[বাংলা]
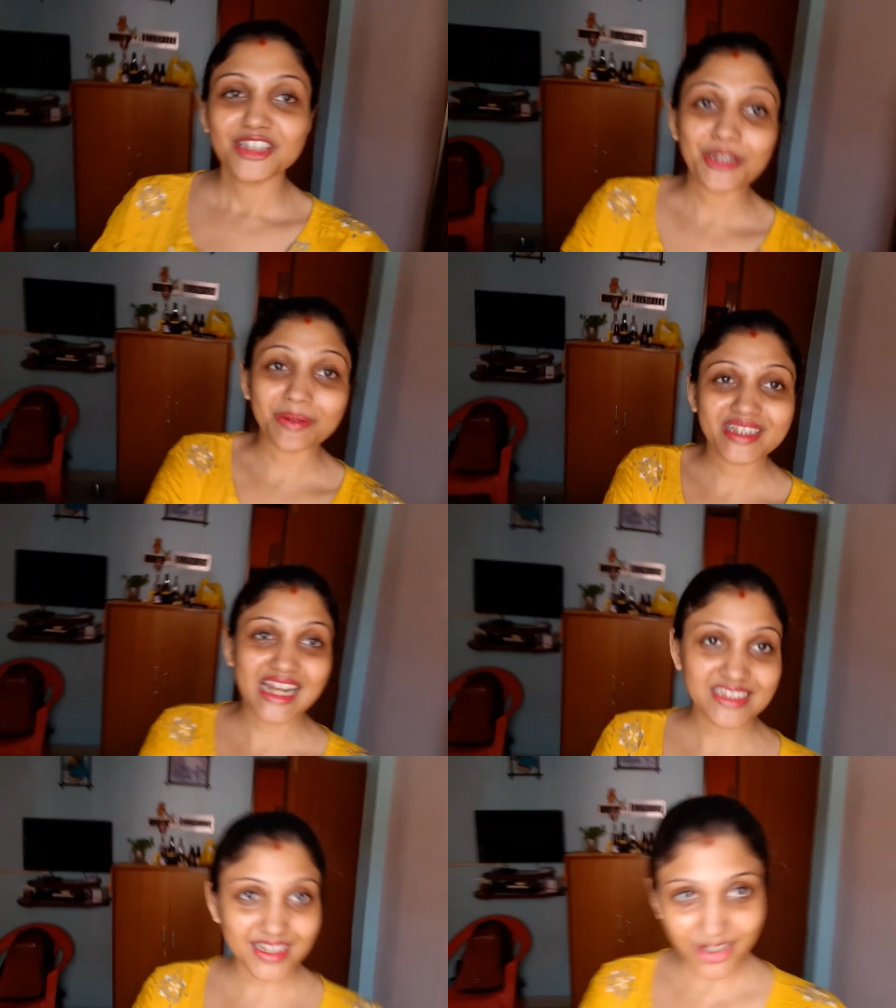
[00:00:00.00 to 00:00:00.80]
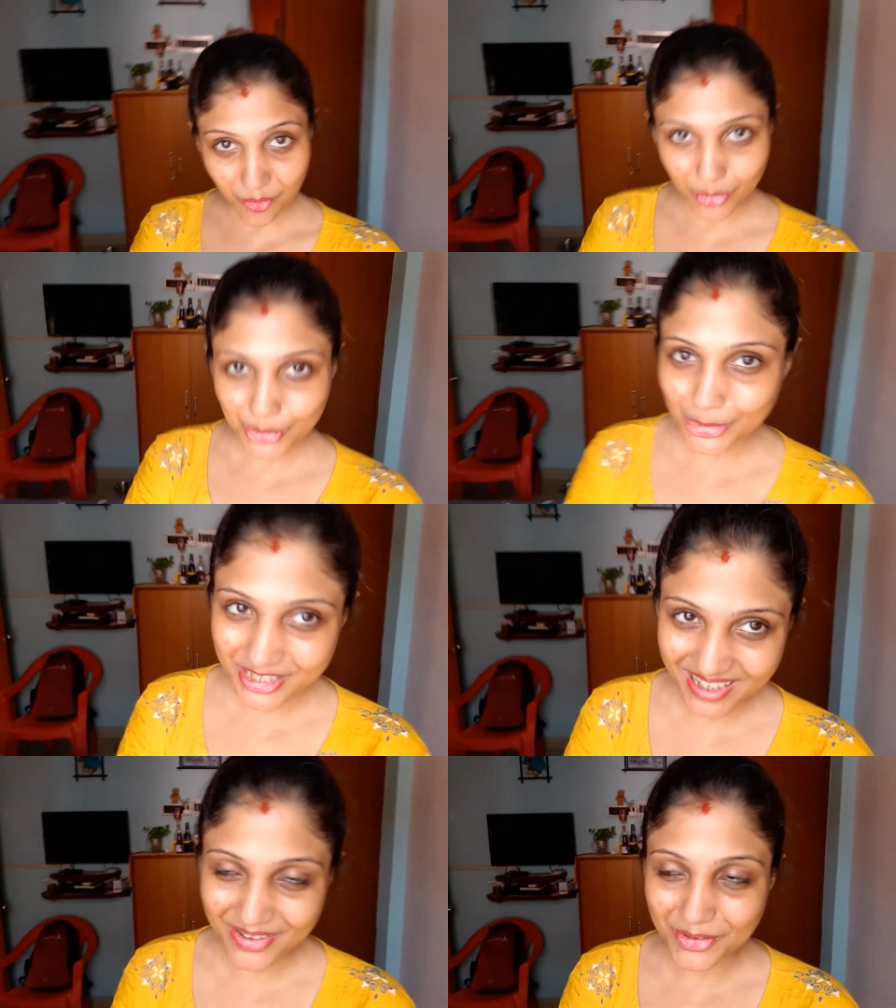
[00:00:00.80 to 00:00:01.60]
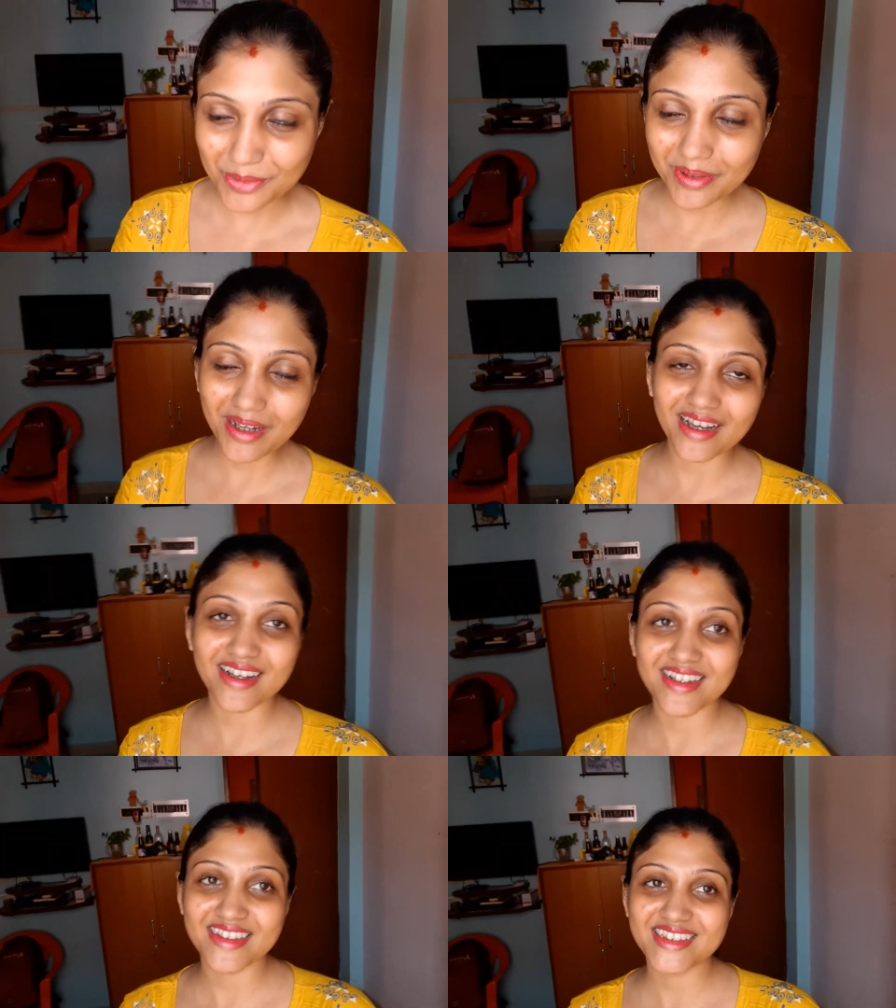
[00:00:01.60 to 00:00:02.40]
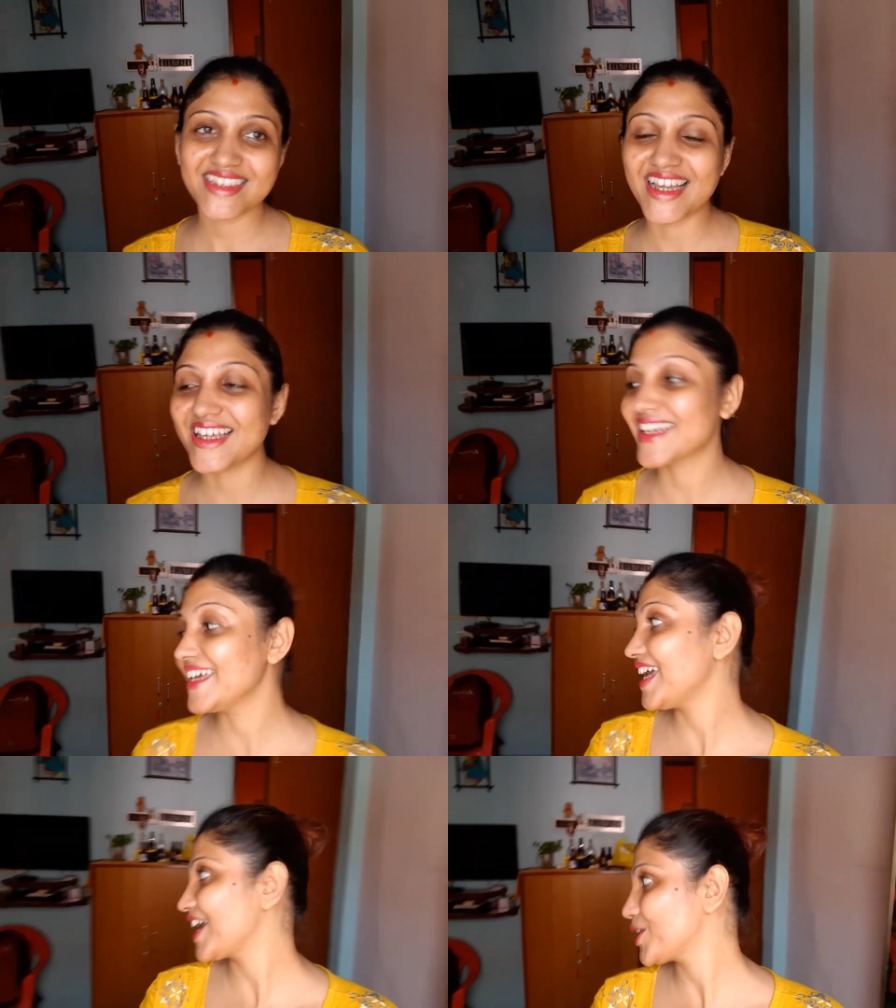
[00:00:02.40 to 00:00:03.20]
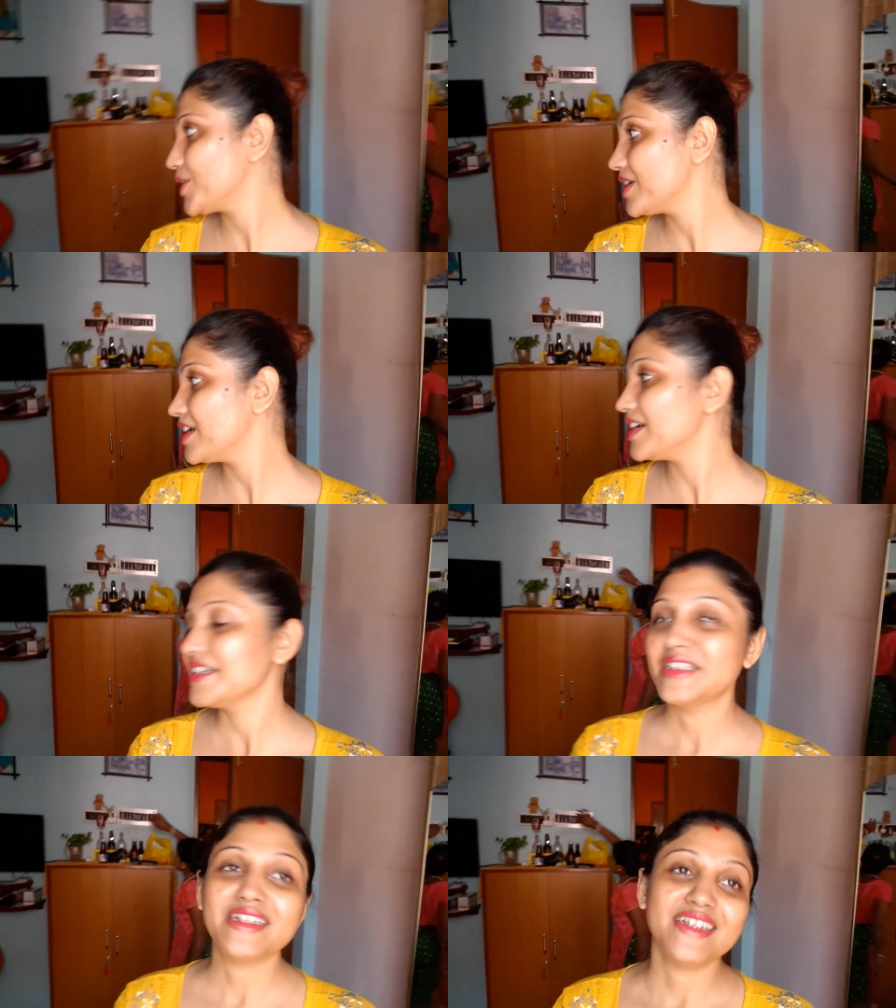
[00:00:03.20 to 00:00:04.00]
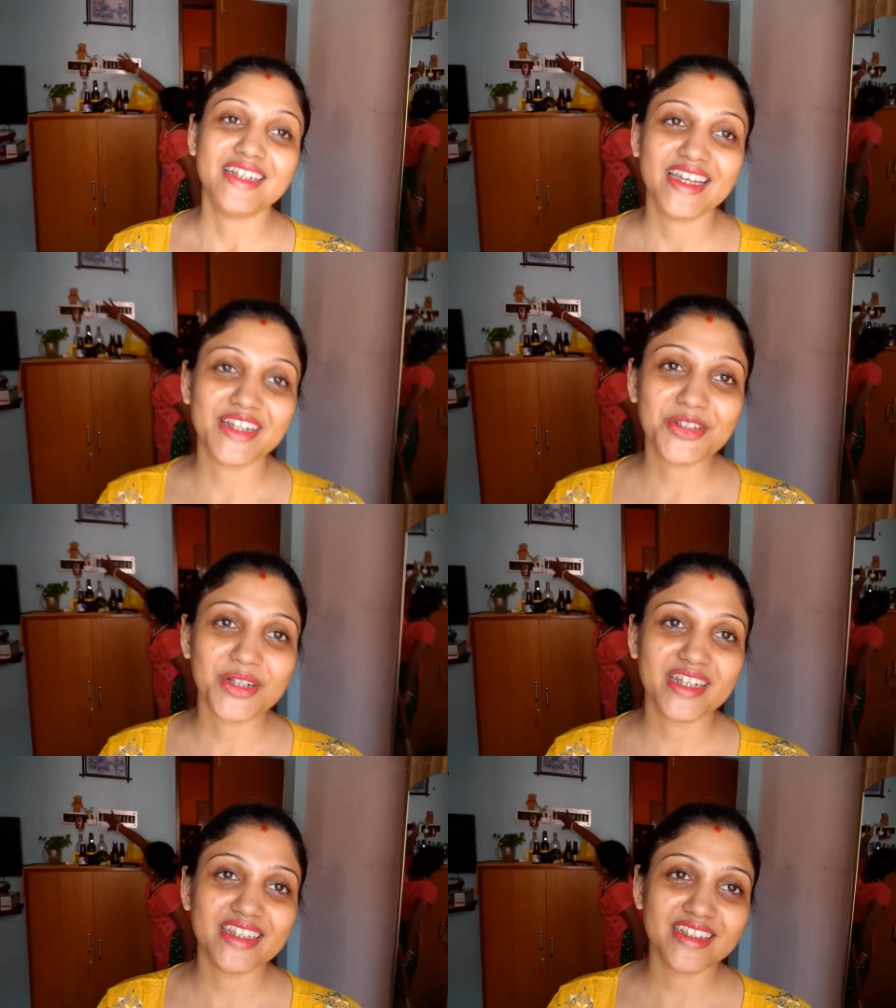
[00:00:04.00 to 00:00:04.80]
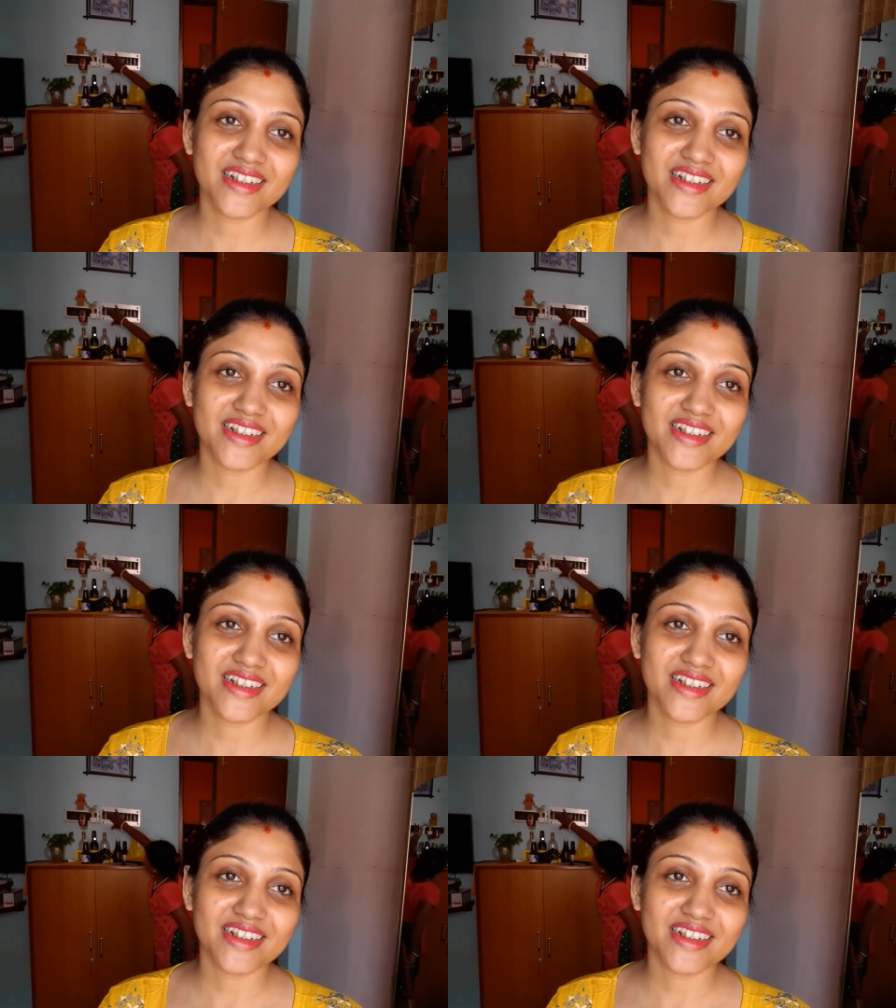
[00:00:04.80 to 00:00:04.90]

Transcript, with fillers: তোমাদের আজকে অবশ্যই শেয়ার করব তার আগে এখন একটুখানি